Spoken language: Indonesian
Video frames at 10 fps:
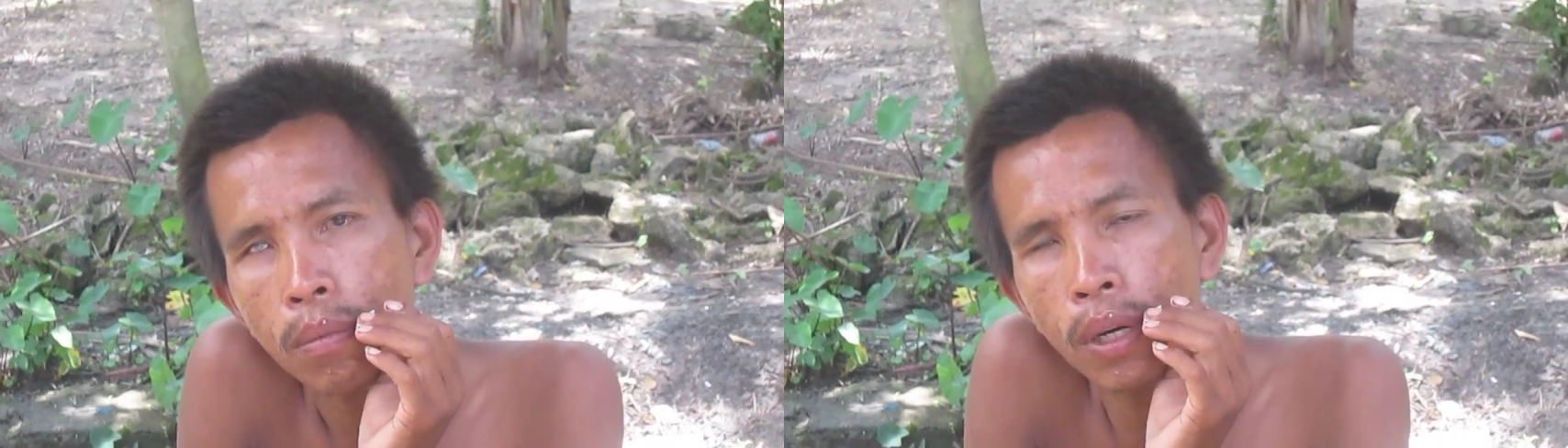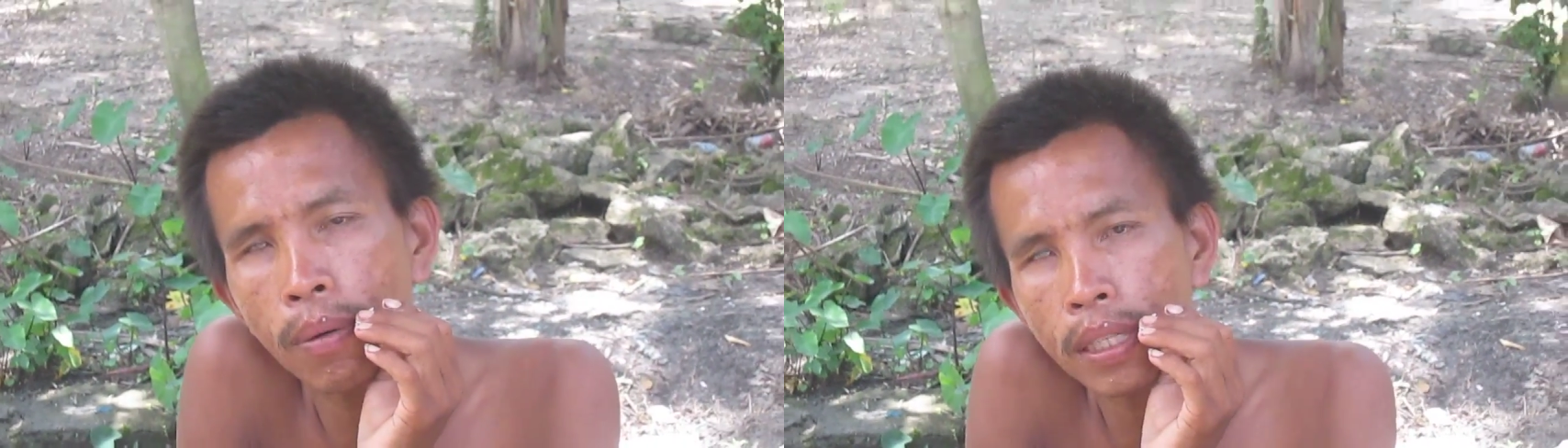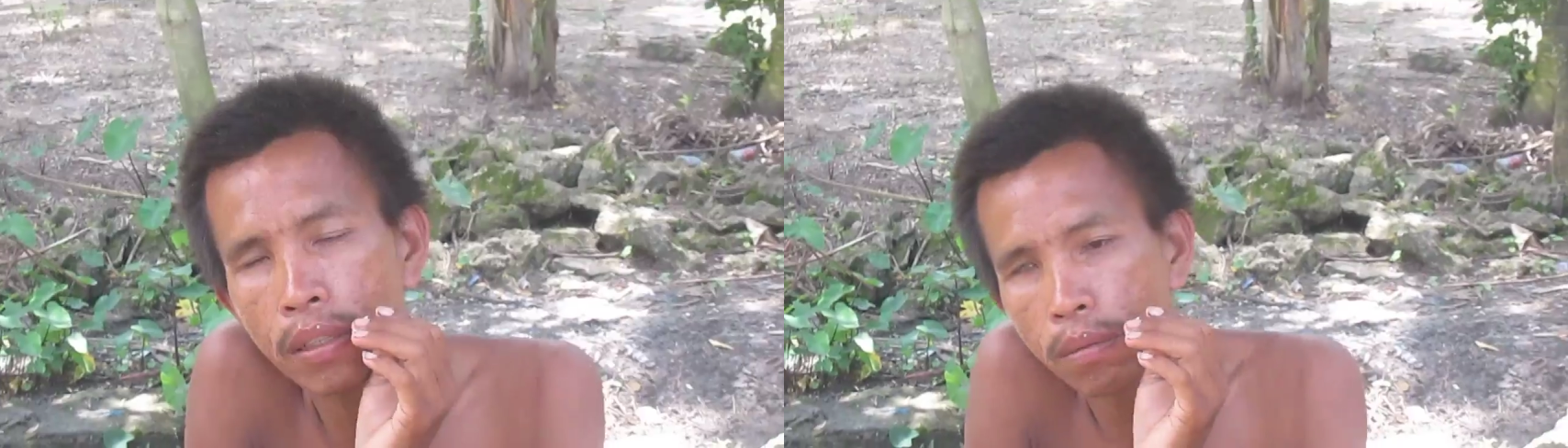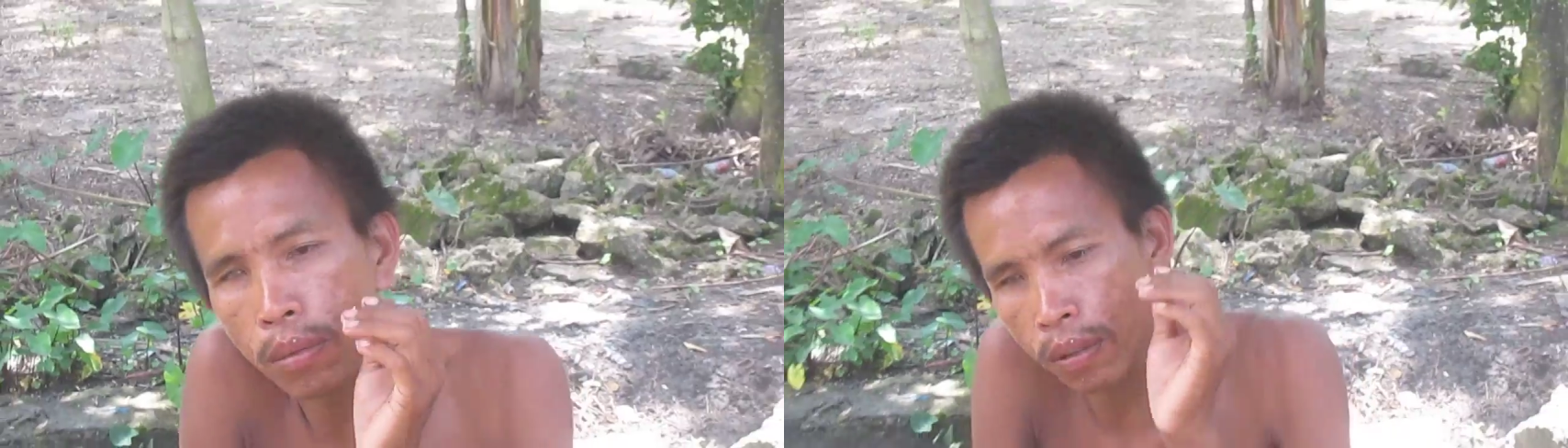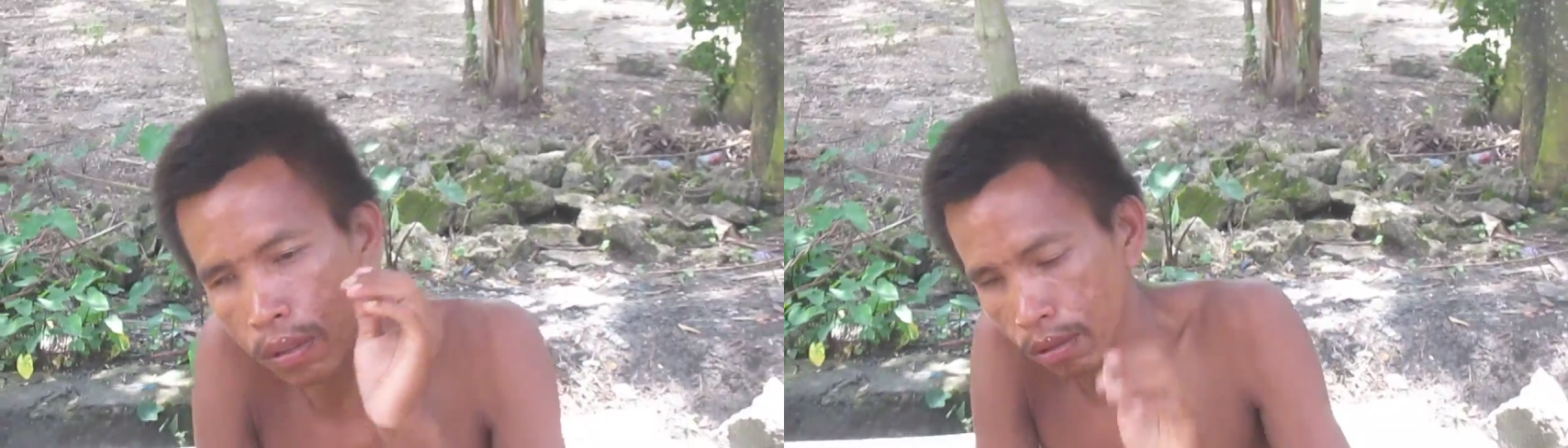panas
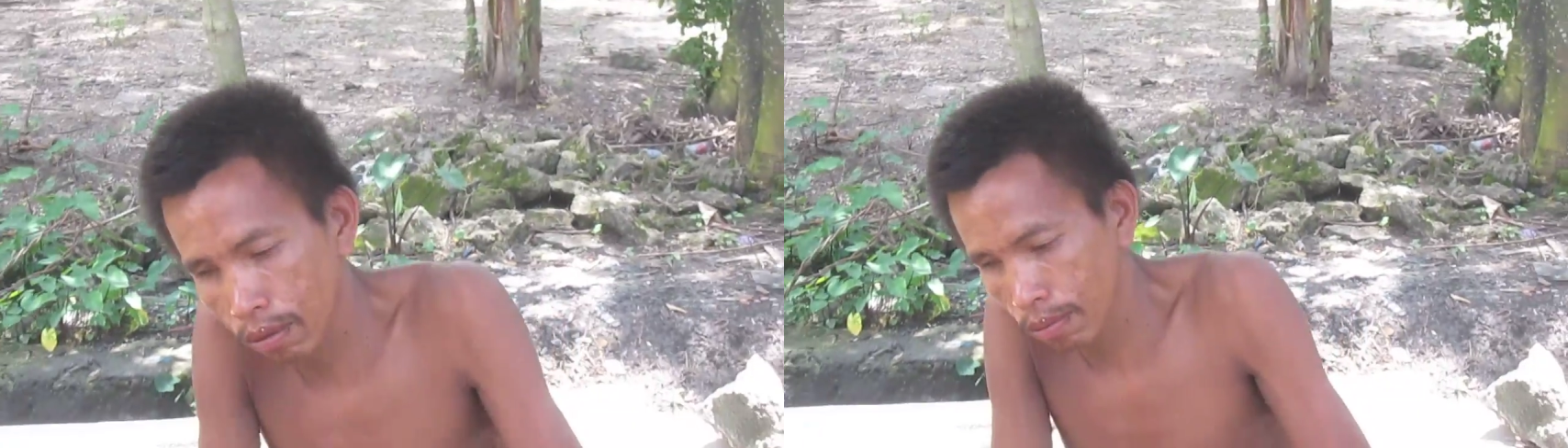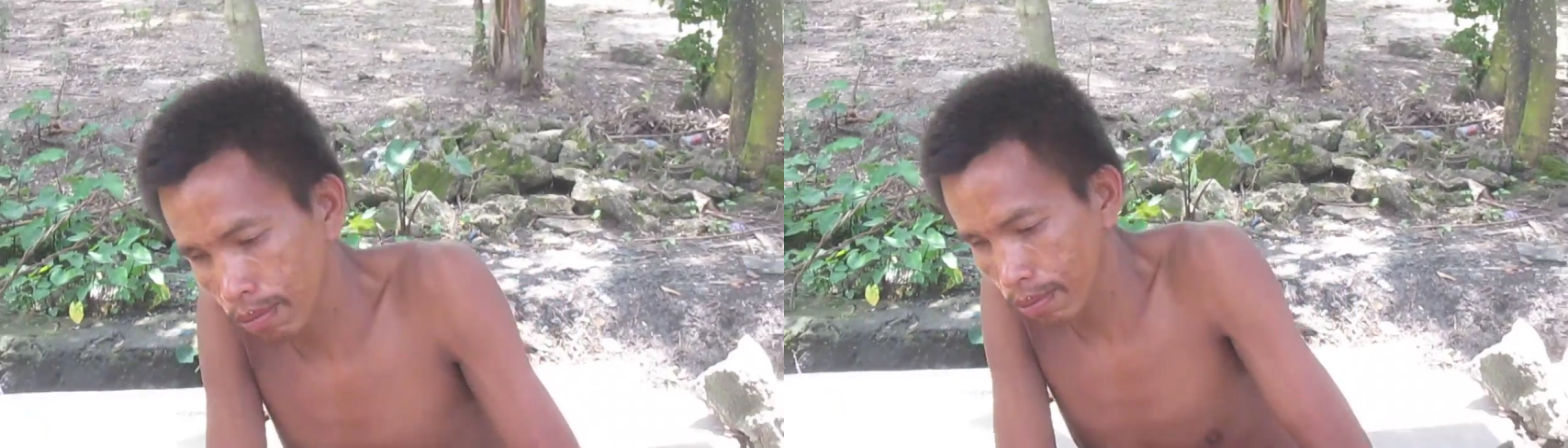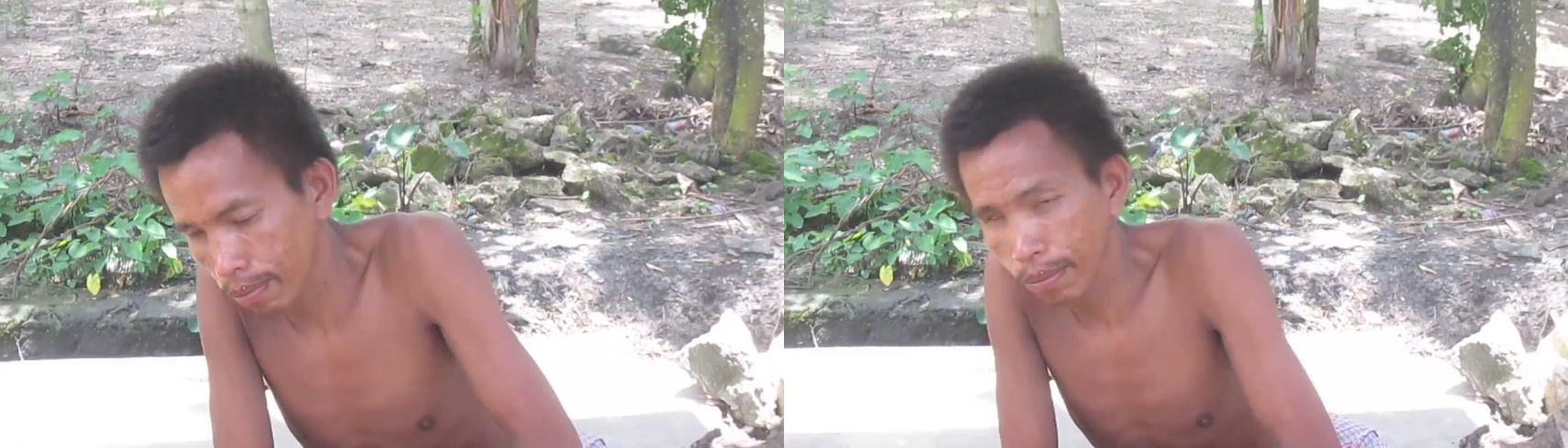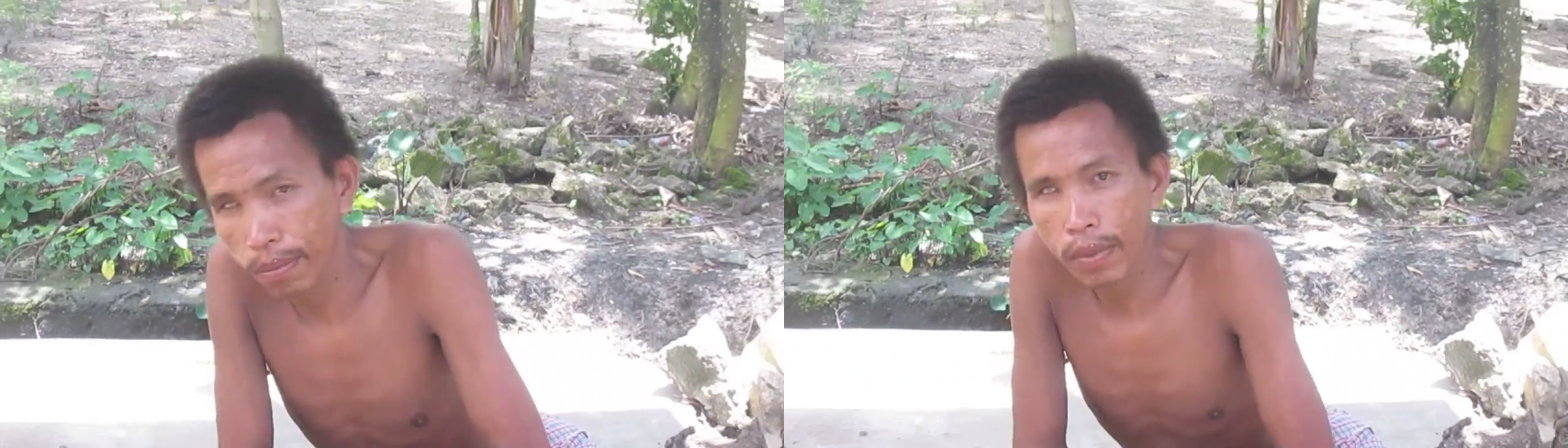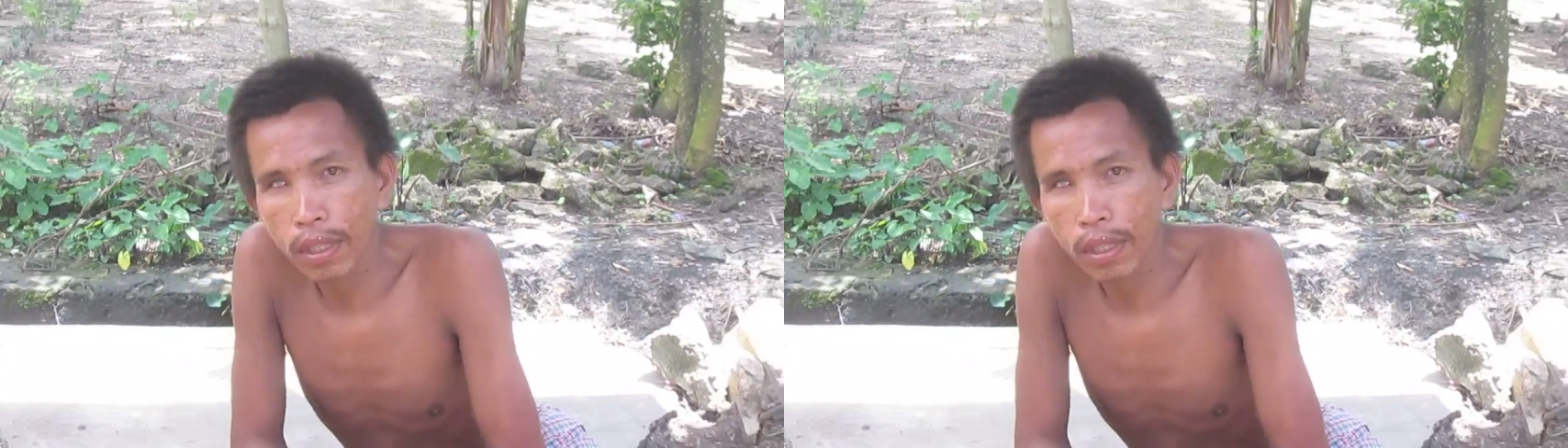namanya